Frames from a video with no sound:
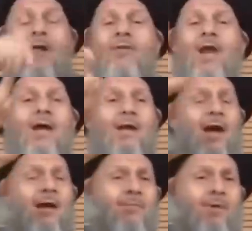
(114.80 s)
وهذه
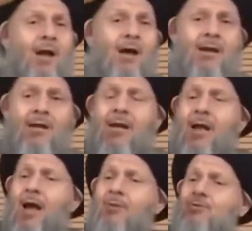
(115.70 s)
ناقلها أنا مرارا
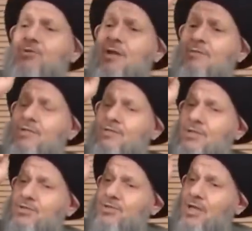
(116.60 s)
عن أستاذنا
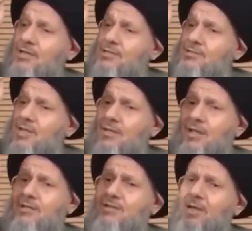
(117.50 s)
السيد الشهيد الصد
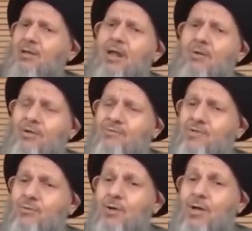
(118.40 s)
قدس الله
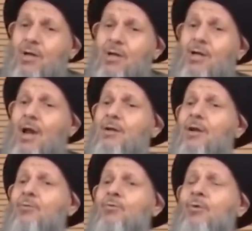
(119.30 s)
نفسه كان
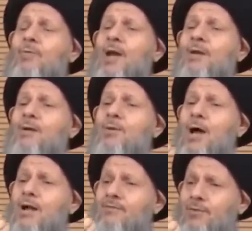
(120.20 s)
يقول
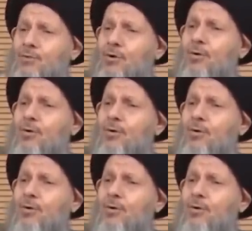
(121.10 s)
بأنه أنا في